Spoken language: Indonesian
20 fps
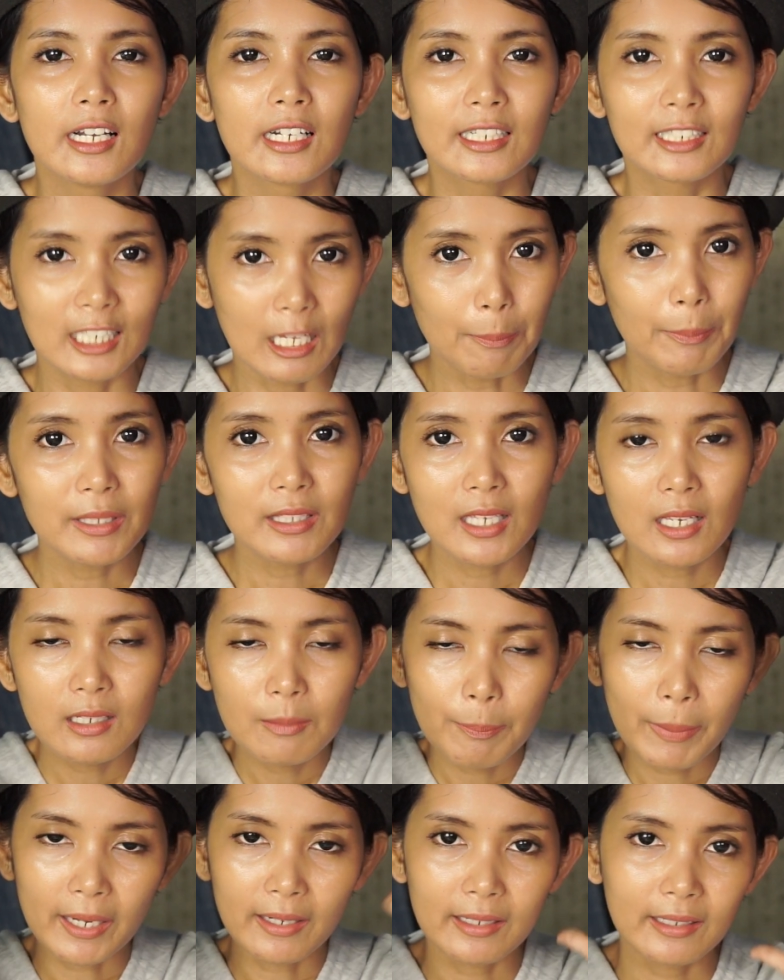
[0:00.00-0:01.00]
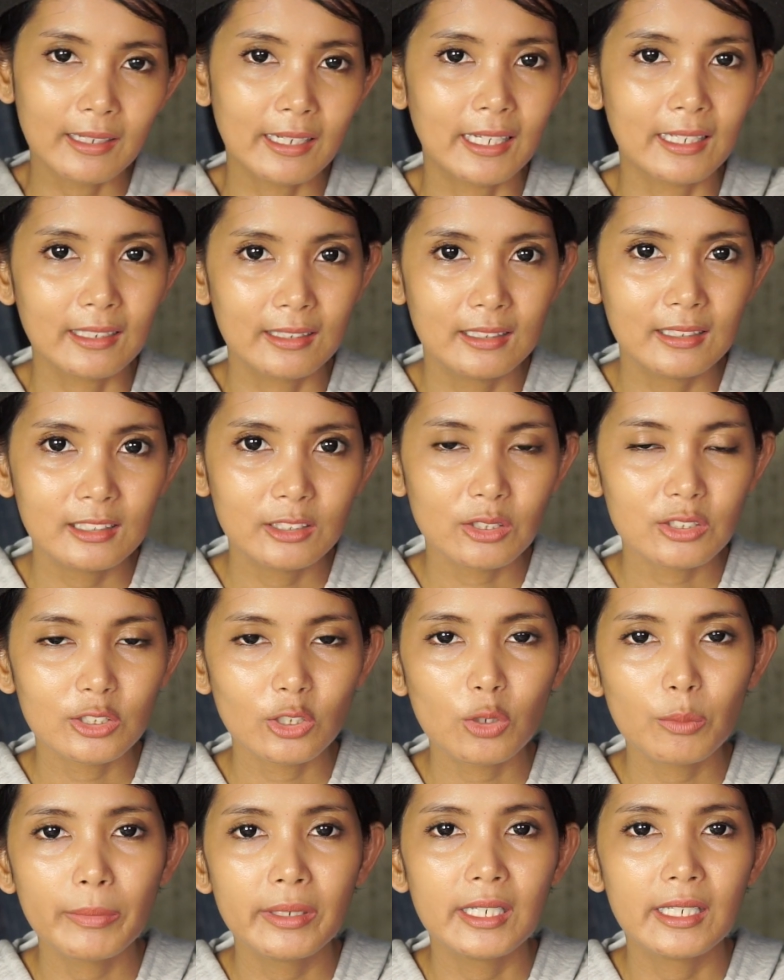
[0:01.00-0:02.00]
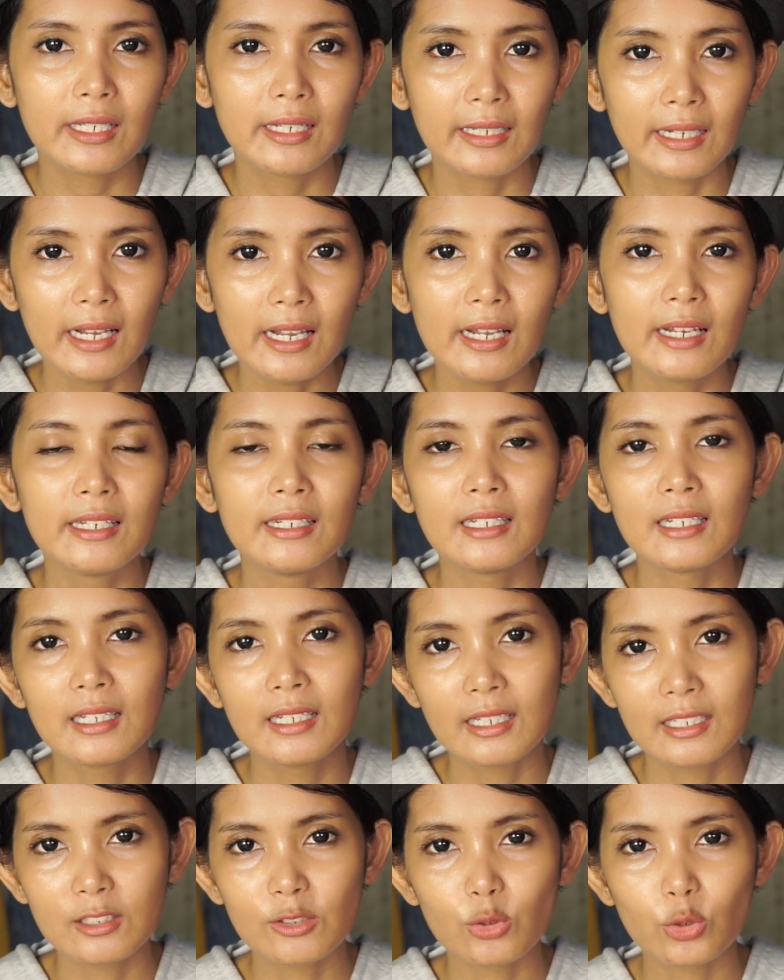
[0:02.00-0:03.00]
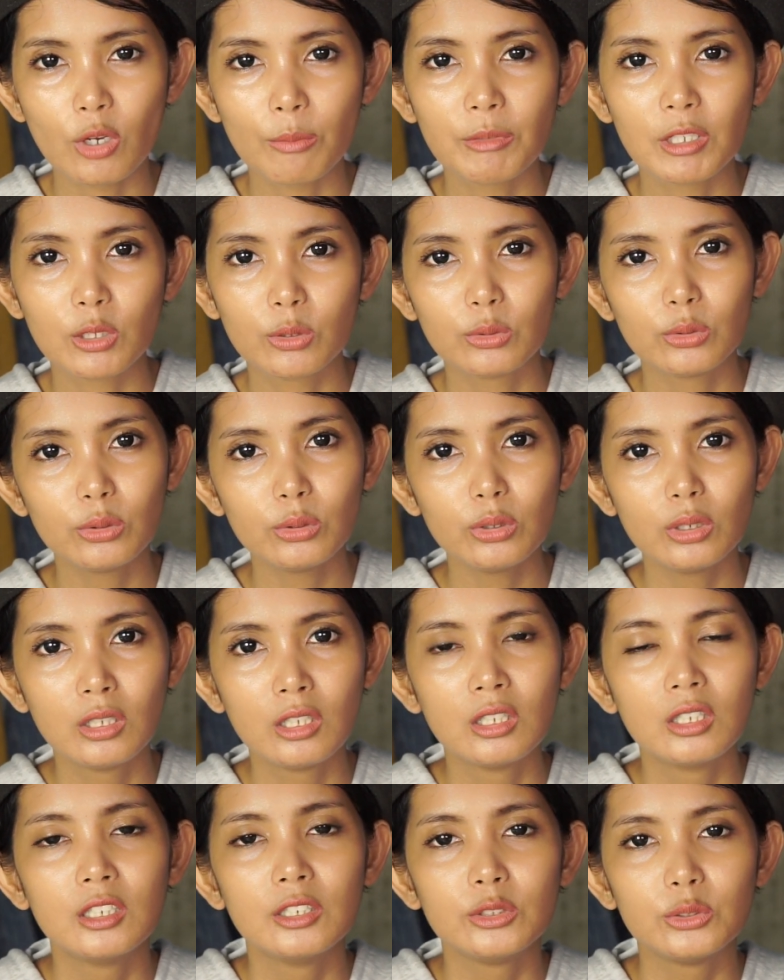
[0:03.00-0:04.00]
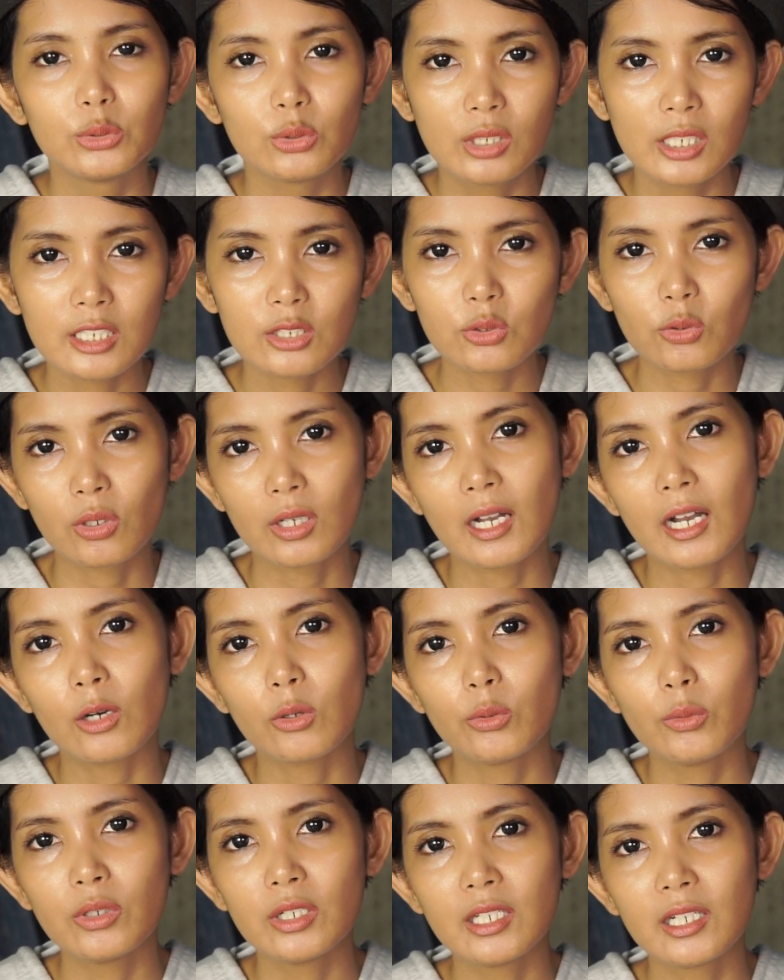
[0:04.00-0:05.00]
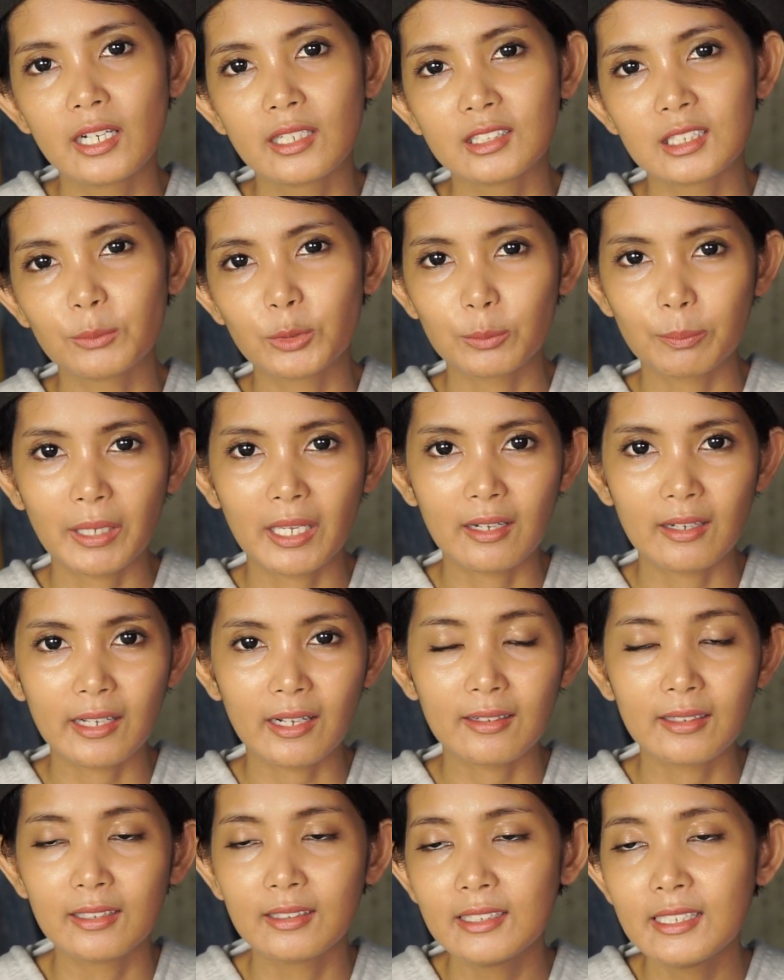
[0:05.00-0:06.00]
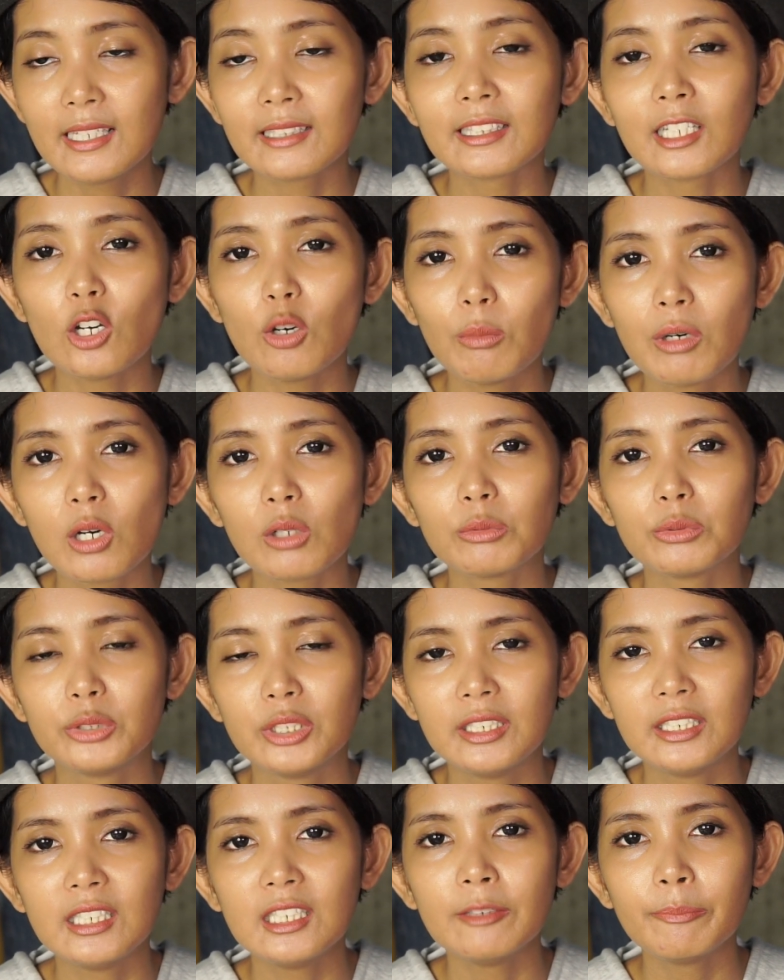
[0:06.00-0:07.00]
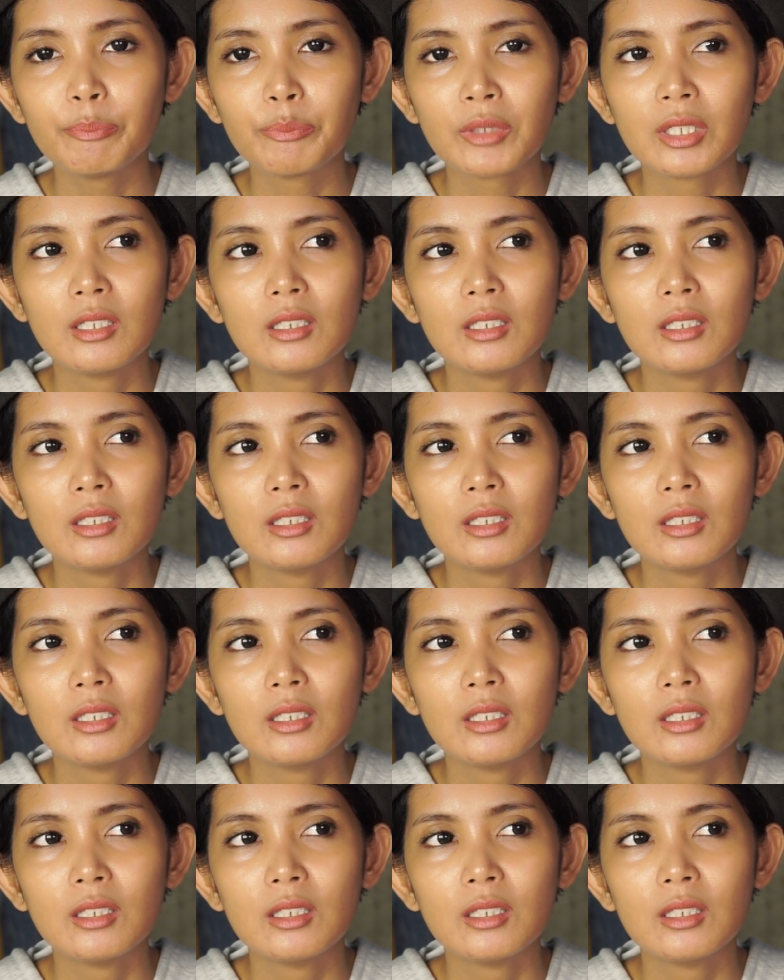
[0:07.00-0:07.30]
kenapa jadi pendek lagi terus aku menikah dan suamiku juga suka aku dengan rambut pendek dan dia tahu bahwa aku ini